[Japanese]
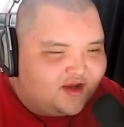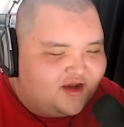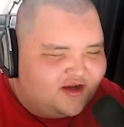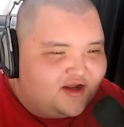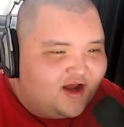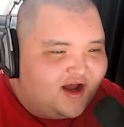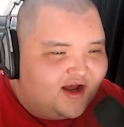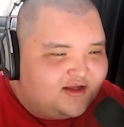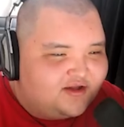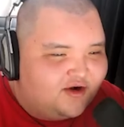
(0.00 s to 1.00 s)

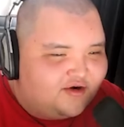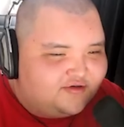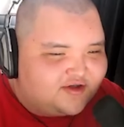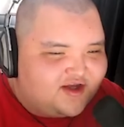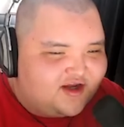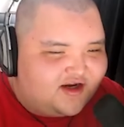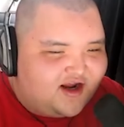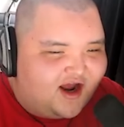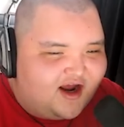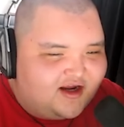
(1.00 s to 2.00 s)

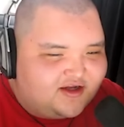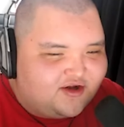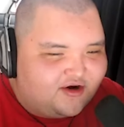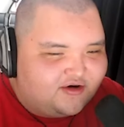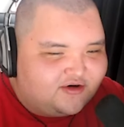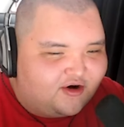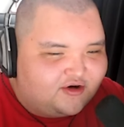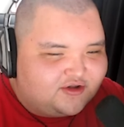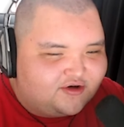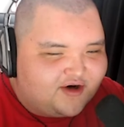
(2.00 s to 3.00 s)
ギリアイドルギリアイドル
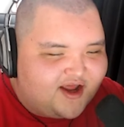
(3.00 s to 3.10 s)
踊